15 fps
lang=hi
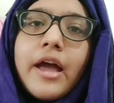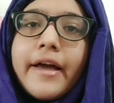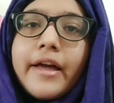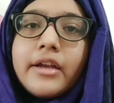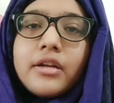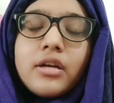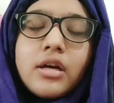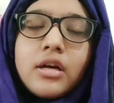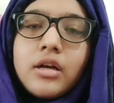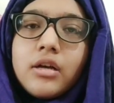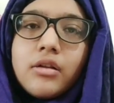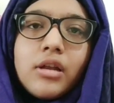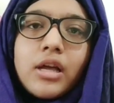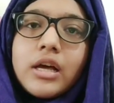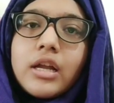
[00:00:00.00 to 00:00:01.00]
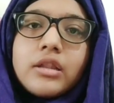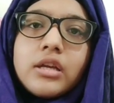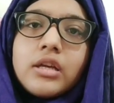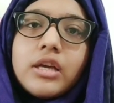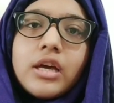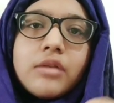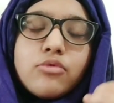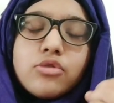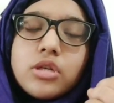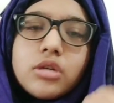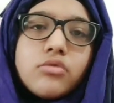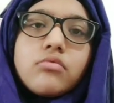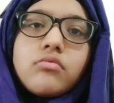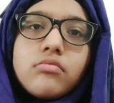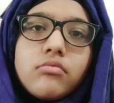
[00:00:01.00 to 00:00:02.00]
एंड uh, लग रहा था कि यार मुझे
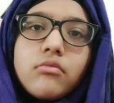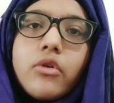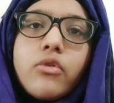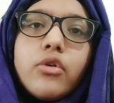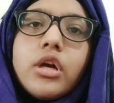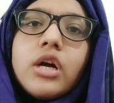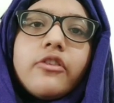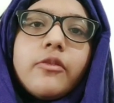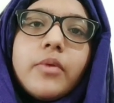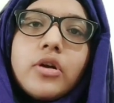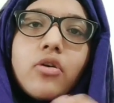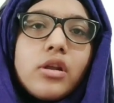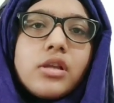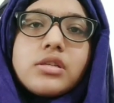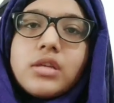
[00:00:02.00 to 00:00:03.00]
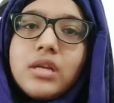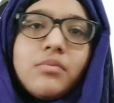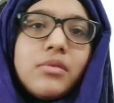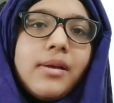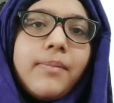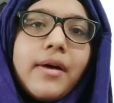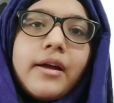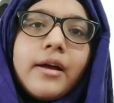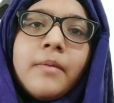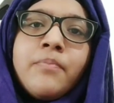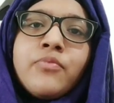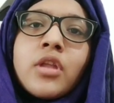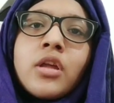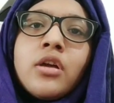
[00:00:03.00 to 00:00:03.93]
कोई गवर्नमेंट कॉलेज नहीं मिल पाएगा